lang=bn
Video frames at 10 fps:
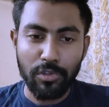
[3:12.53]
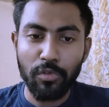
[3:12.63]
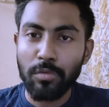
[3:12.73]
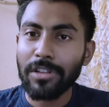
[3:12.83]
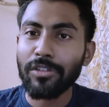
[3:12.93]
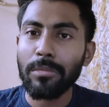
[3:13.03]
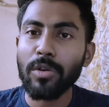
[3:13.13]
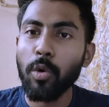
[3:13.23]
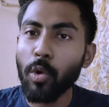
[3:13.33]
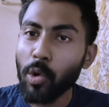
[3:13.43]
শুধুমাত্র আমি
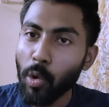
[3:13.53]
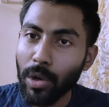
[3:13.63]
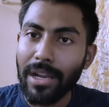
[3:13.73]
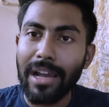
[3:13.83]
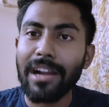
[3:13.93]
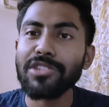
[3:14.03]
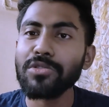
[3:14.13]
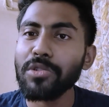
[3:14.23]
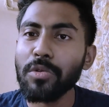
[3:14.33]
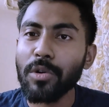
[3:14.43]
হুক করে রাখার
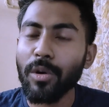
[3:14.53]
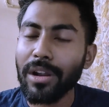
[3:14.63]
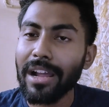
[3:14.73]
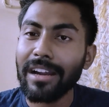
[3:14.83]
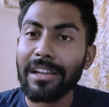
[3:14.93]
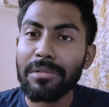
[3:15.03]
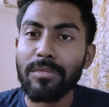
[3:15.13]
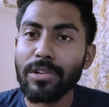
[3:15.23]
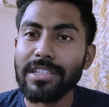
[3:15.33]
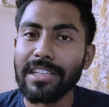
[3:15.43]
জন্য হুক করে রাখাটা আমি
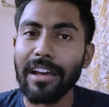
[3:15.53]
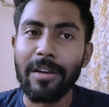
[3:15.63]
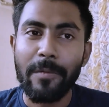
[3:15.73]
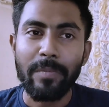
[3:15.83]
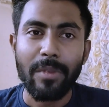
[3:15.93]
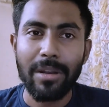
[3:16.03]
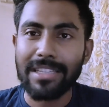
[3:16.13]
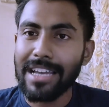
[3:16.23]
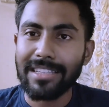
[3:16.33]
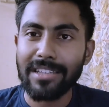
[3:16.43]
বলছি না মানে
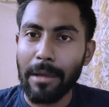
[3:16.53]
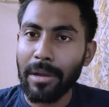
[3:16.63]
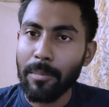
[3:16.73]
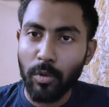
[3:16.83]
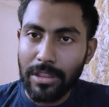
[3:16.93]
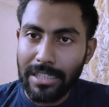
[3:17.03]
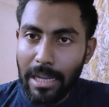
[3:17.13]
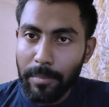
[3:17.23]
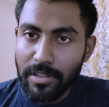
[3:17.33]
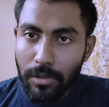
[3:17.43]
জাস্ট আমাকে প্রত্যেকটা
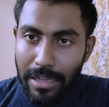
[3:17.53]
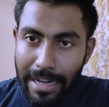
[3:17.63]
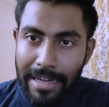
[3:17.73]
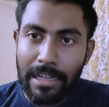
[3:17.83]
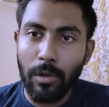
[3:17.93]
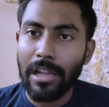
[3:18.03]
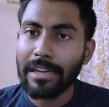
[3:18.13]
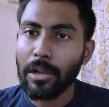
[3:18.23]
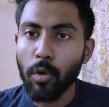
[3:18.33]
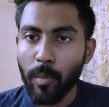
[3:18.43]
এপিসোড এন্ড হলে
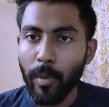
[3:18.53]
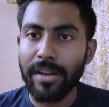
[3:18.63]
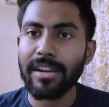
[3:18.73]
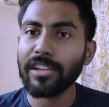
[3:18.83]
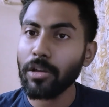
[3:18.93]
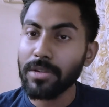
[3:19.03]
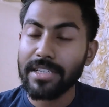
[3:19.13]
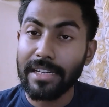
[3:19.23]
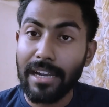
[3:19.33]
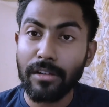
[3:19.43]
একটা হুক পয়েন্ট রাখতে হবে
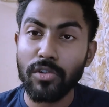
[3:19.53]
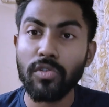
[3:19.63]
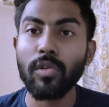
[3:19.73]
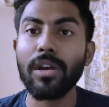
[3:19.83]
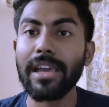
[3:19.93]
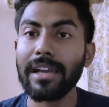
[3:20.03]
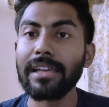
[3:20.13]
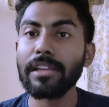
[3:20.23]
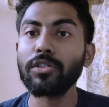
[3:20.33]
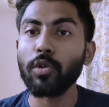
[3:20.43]
সেটার জন্য নয় এখানে
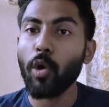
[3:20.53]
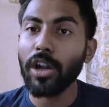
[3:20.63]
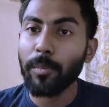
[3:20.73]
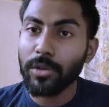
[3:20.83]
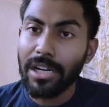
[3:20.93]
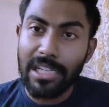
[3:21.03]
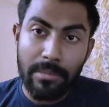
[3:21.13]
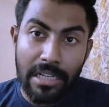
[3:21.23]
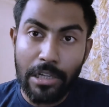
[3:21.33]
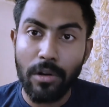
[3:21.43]
কিন্তু গল্পটা
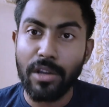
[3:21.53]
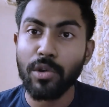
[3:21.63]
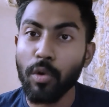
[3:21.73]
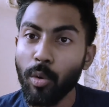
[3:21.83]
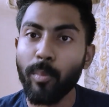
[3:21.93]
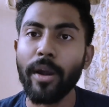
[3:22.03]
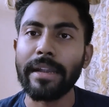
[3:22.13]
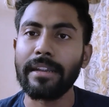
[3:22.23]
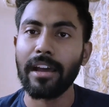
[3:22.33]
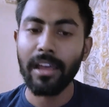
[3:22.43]
ডিমান্ড করে ওই হুক
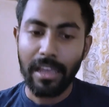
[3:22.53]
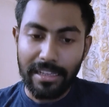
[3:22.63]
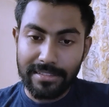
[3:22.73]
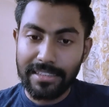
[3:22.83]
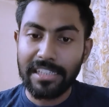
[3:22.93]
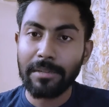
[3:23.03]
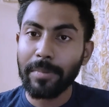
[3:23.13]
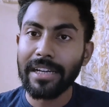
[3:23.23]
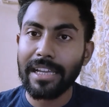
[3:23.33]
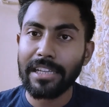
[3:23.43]
পয়েন্টটা স্ক্রিন
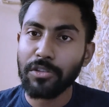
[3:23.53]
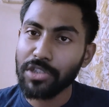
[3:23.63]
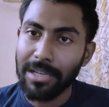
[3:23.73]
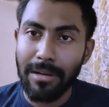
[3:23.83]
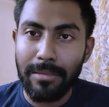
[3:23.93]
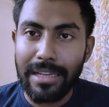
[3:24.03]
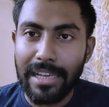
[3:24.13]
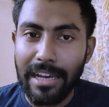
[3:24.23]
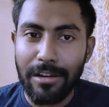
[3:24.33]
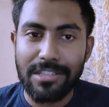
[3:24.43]
প্লেটা কিন্তু সেভাবেই
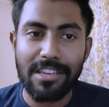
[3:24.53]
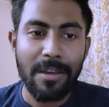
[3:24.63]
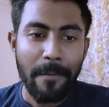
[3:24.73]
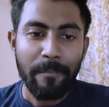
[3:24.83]
লেখা হয়েছে